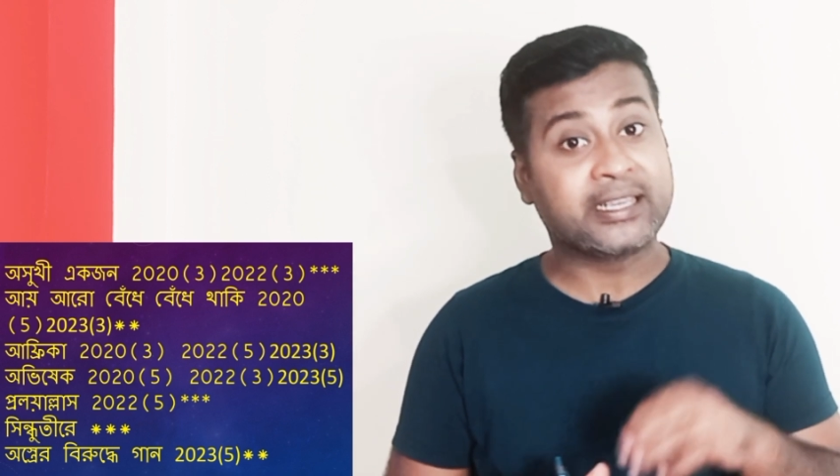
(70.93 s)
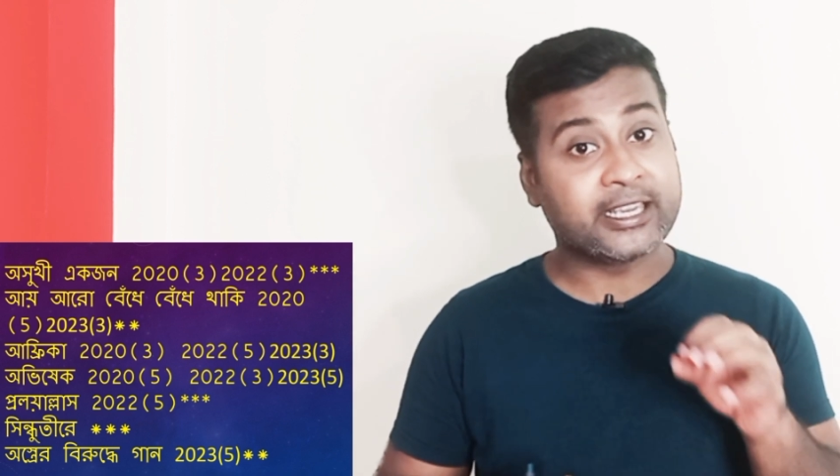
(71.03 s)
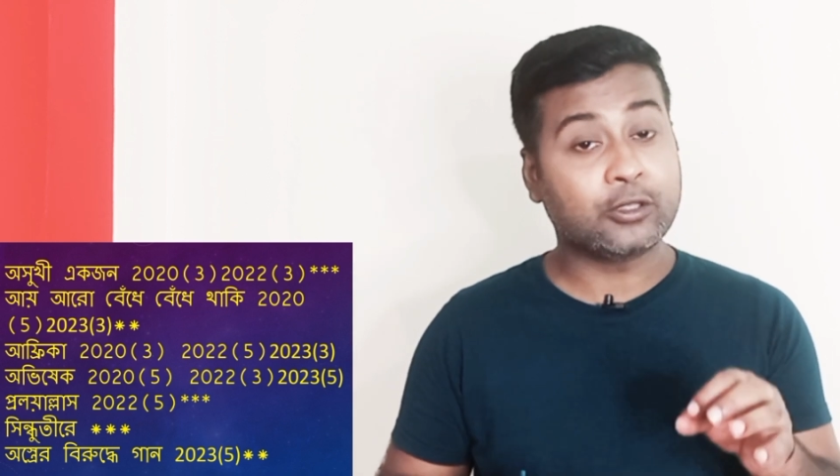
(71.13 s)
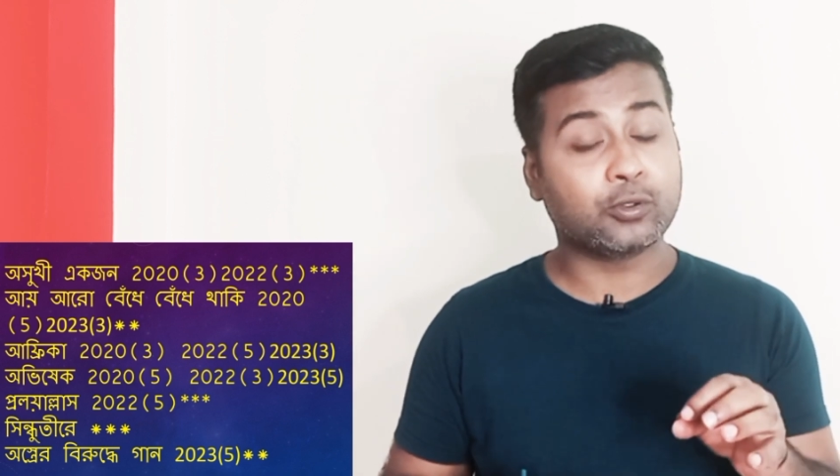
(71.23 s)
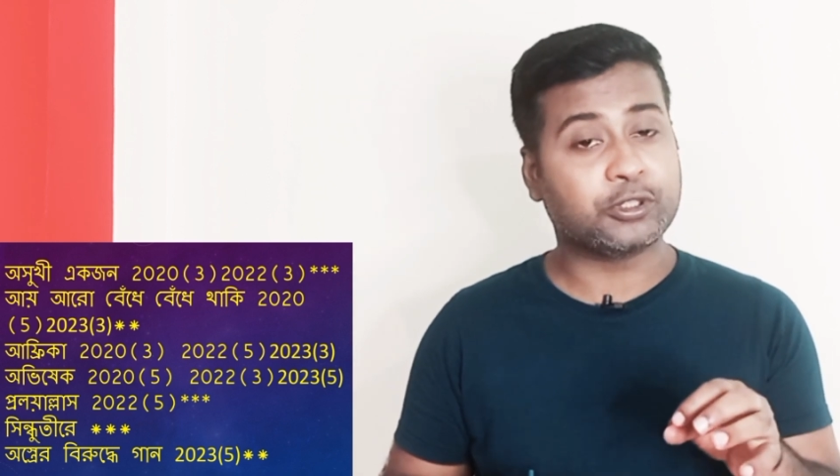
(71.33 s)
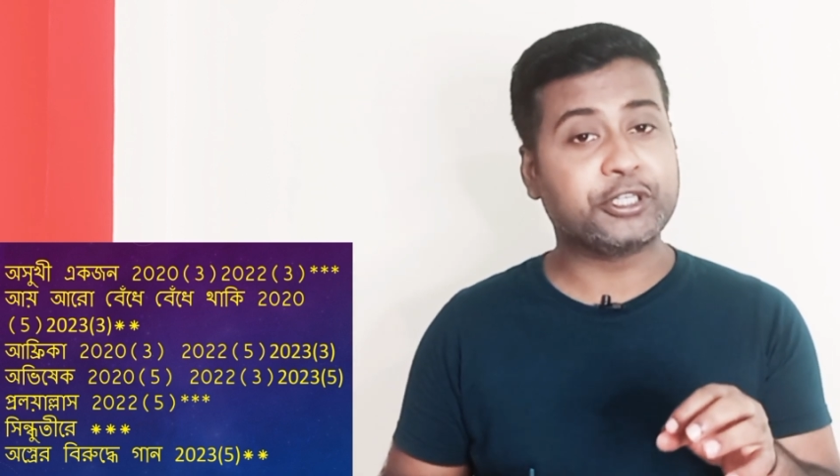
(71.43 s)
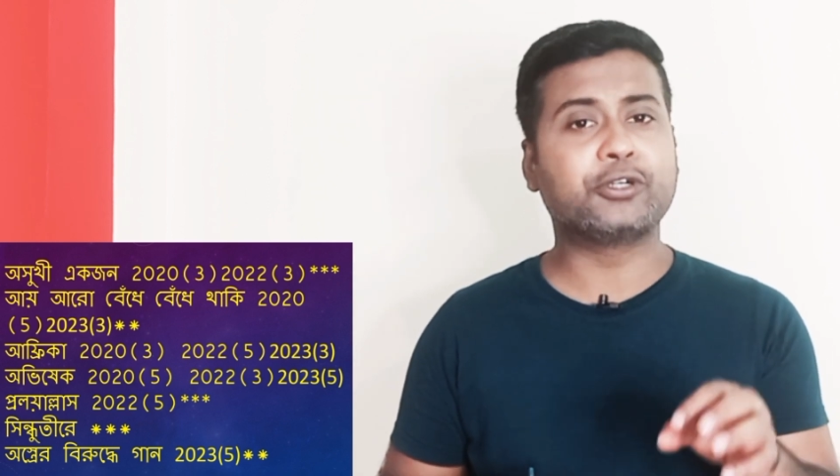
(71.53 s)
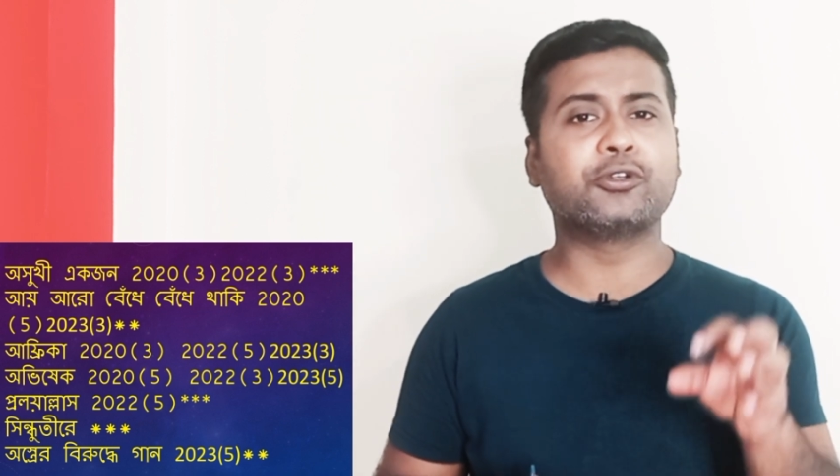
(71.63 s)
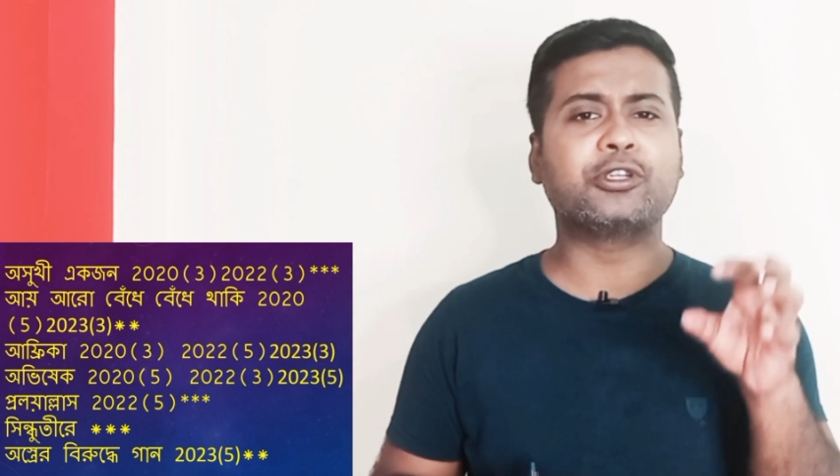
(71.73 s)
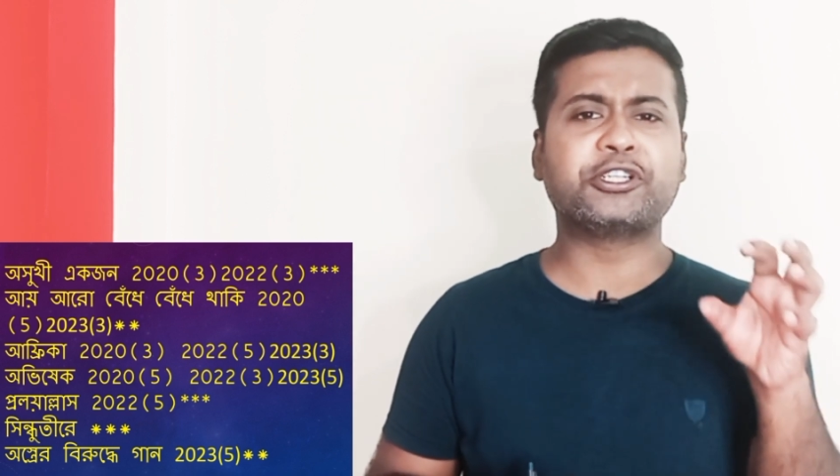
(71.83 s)
কিন্তু
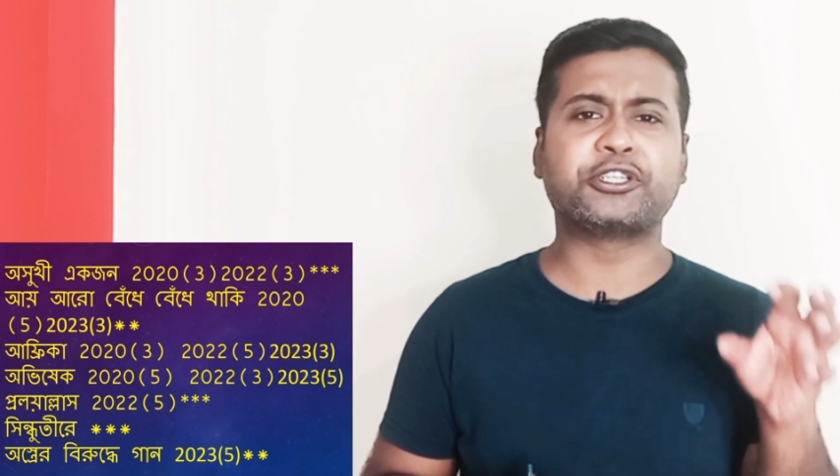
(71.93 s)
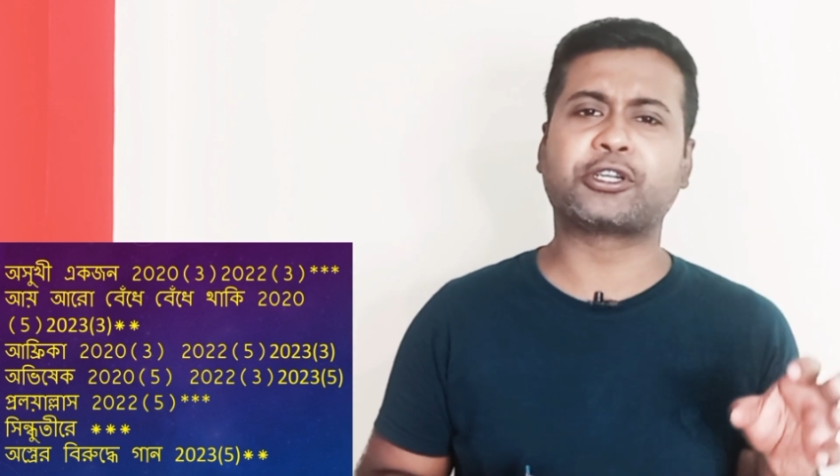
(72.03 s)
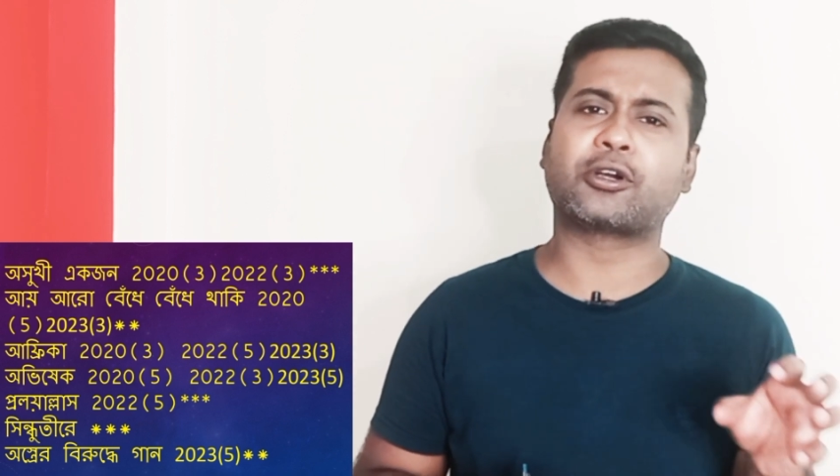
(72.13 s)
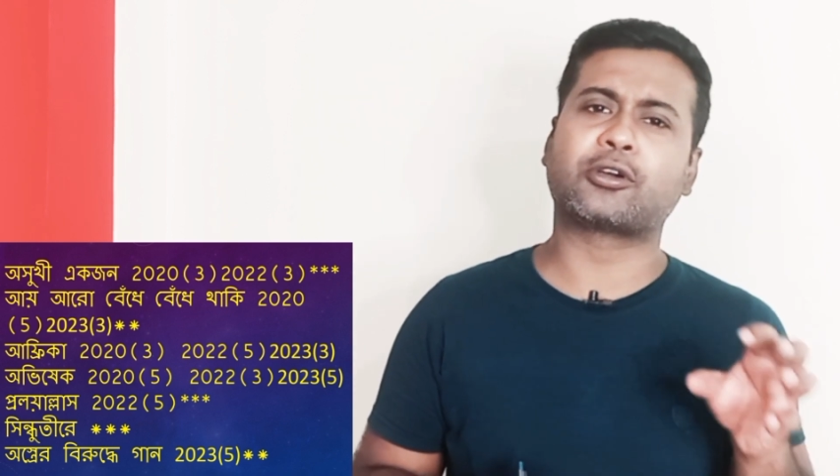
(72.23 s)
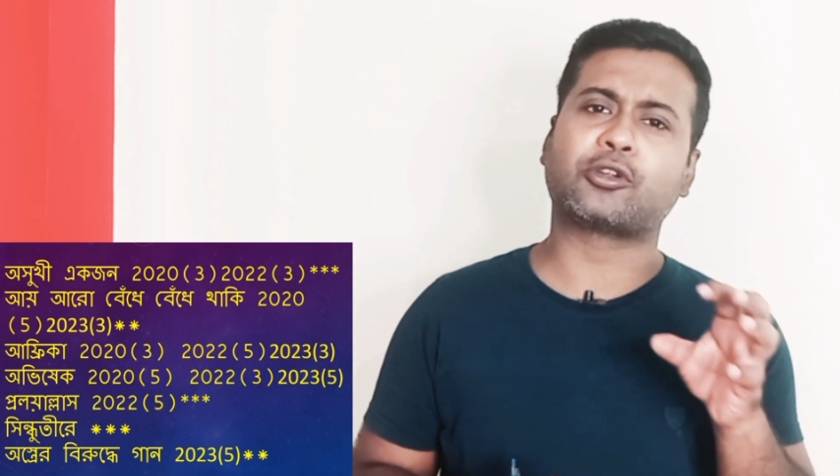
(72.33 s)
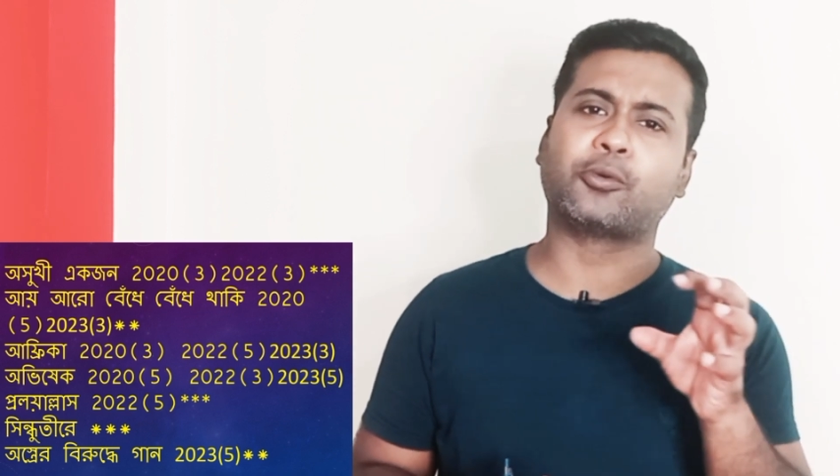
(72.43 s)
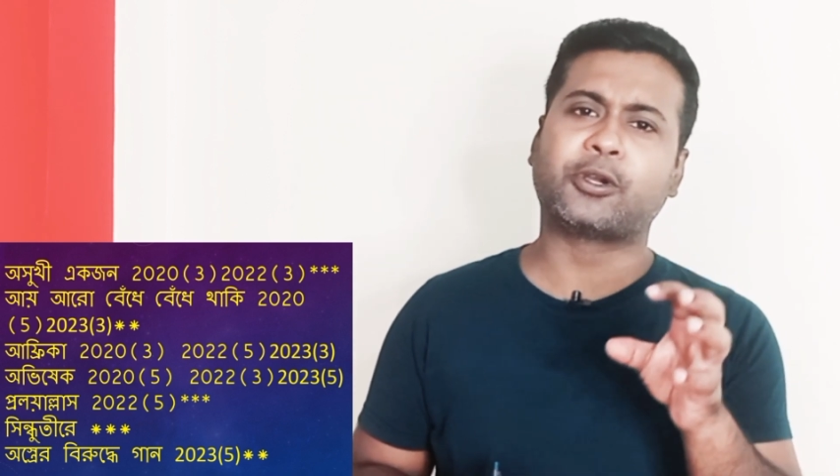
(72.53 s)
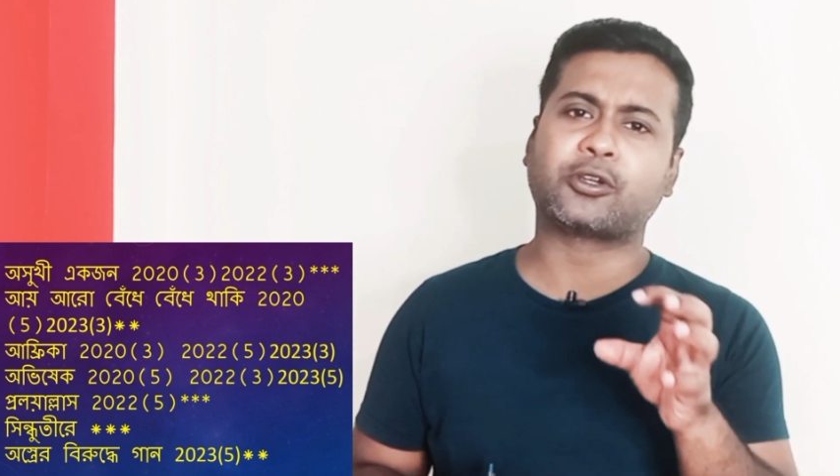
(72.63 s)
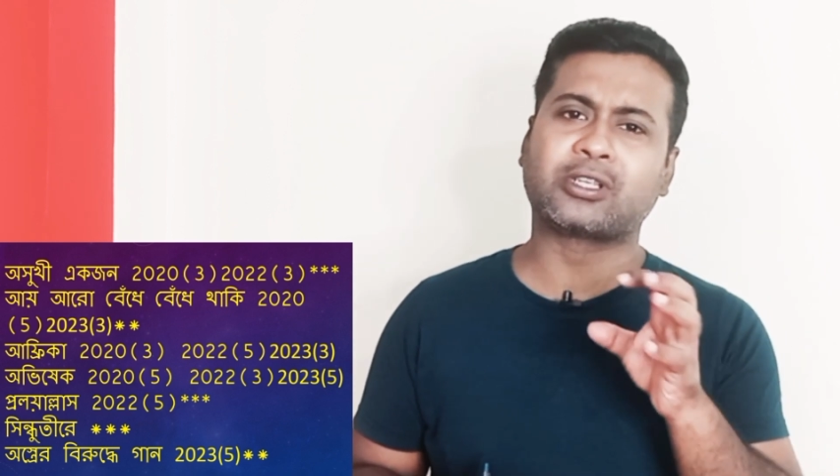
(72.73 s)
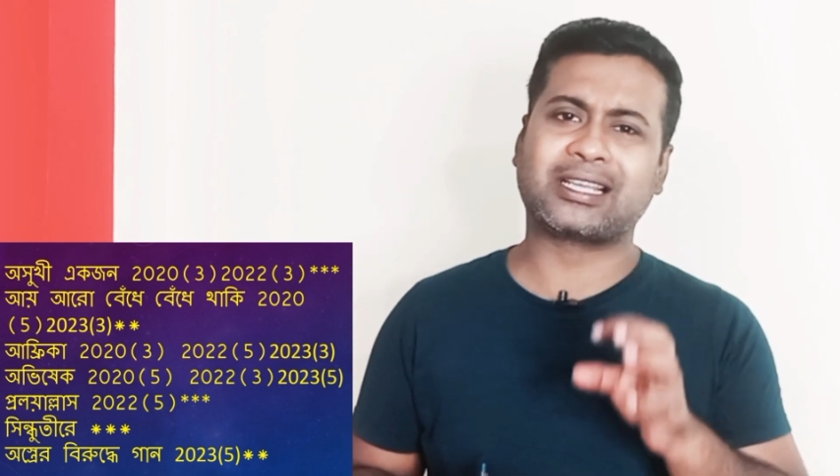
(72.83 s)
দীর্ঘদিনের শিক্ষকতার অভিজ্ঞতা